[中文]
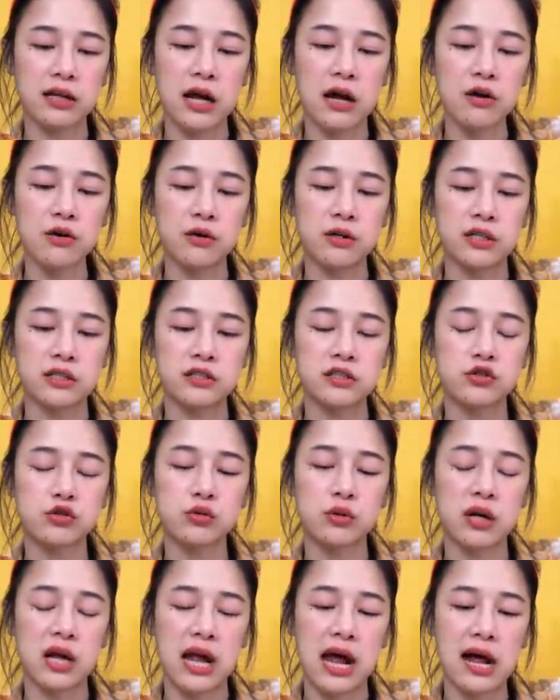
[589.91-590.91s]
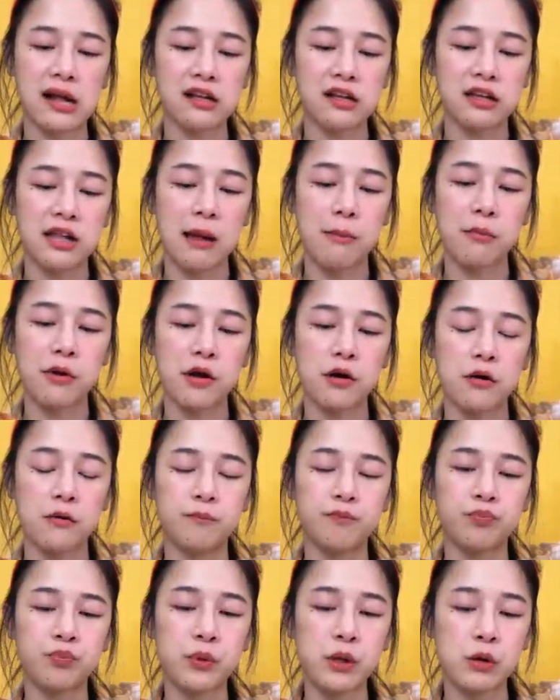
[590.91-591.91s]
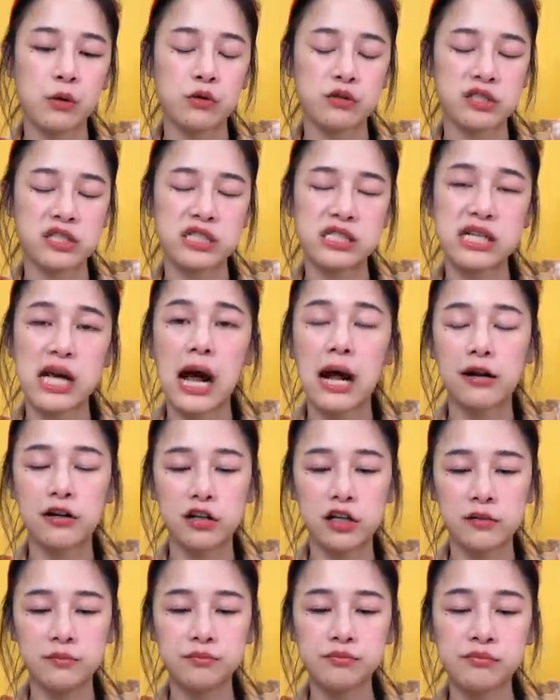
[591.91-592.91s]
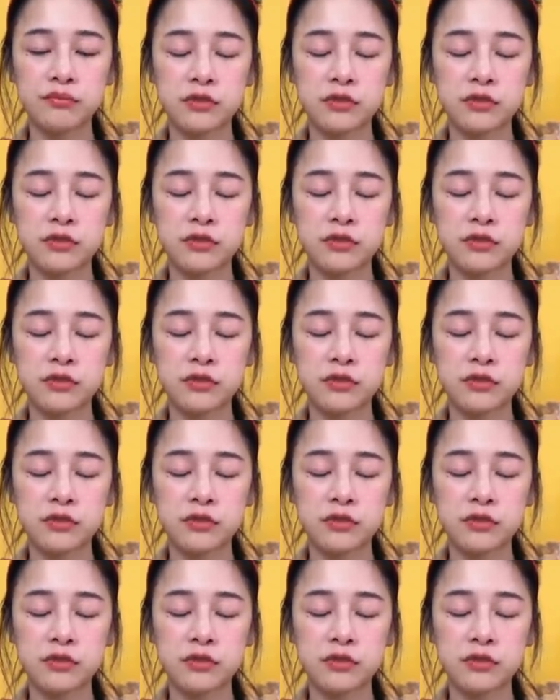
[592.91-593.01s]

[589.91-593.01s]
然后有人是做给她的男朋友或是家人，